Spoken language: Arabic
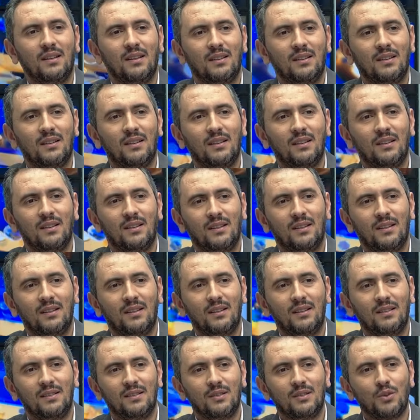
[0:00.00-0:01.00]
آه
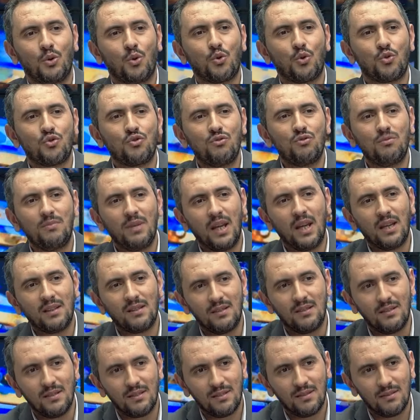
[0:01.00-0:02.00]
نخرجوا من
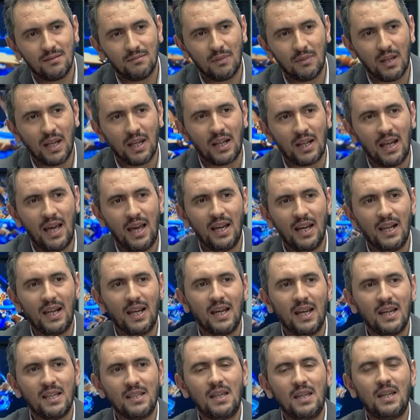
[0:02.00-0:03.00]
هاد من هاد
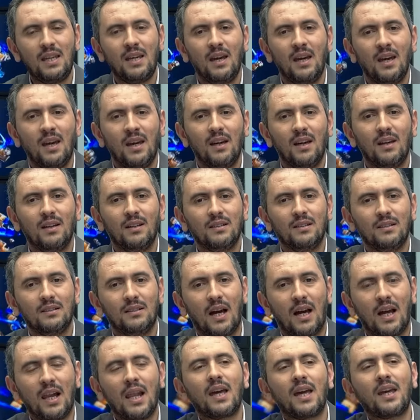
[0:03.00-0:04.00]
الحاله هذه
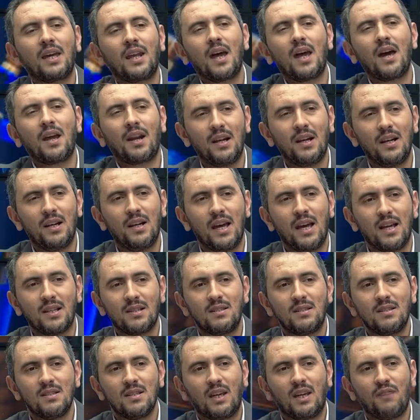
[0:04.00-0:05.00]
على غرار
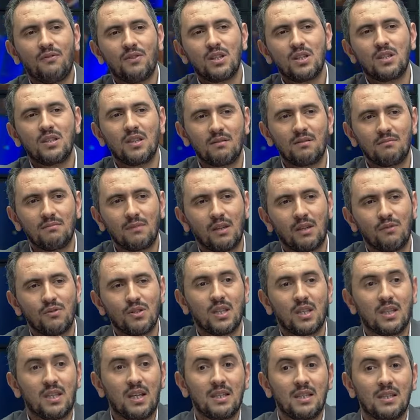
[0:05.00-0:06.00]
الاسيه كيفاش كيفاش
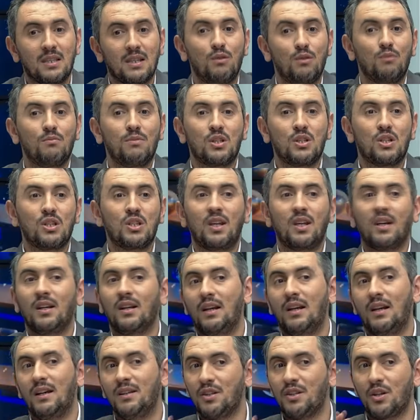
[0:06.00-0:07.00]
تتحسها هما الجيران
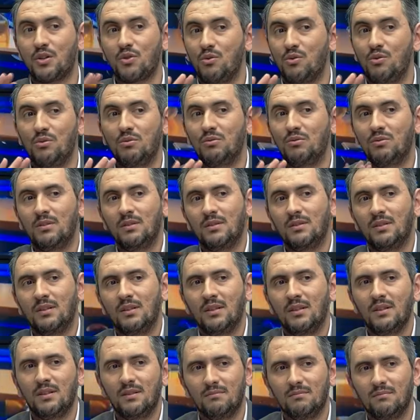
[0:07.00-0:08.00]
الان رجعوا
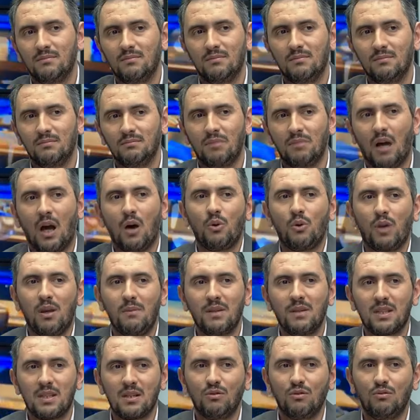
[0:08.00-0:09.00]
بغاو
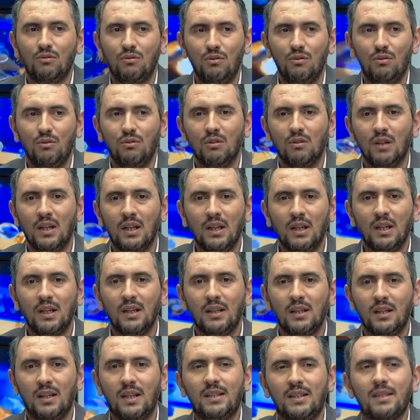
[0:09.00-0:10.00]
كما تنقولوا
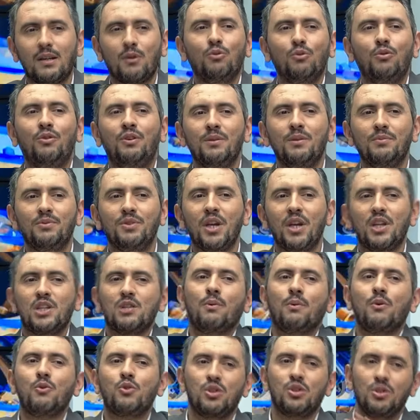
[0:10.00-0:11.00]
اللي تنقولوا حنا بالدارجه
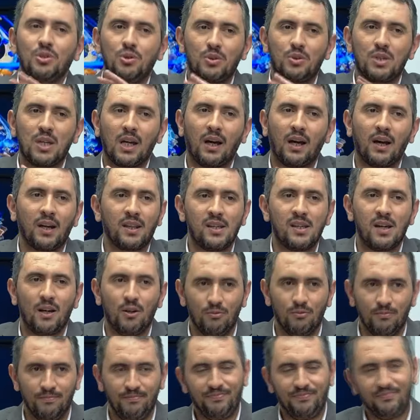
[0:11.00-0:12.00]
بغاو يشدوا التقار
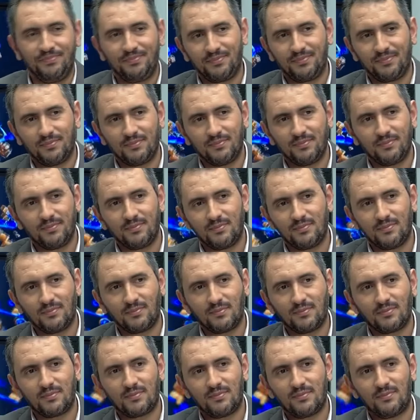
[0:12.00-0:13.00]
ديالهم بغاو يشدوا
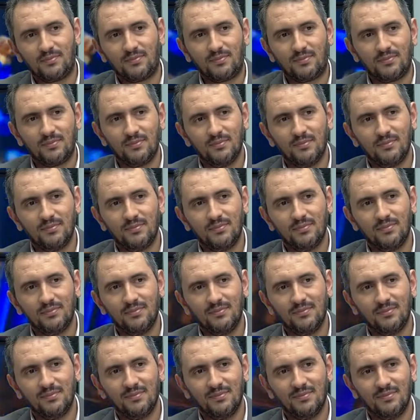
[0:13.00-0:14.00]
التقارهم ولكن
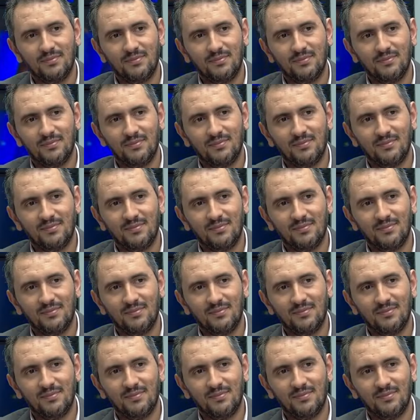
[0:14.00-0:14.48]
آه،